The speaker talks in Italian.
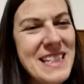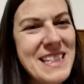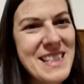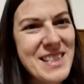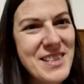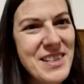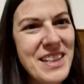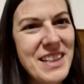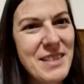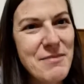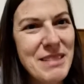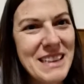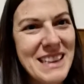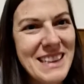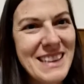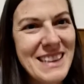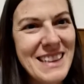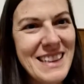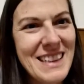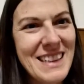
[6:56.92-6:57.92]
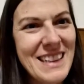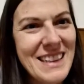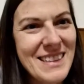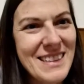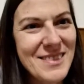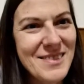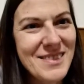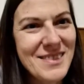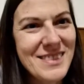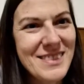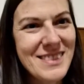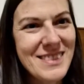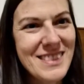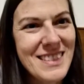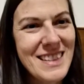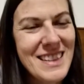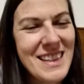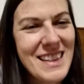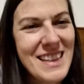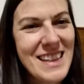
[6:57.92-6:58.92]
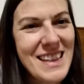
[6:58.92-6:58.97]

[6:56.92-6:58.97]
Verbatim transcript: la postazione di Mattia.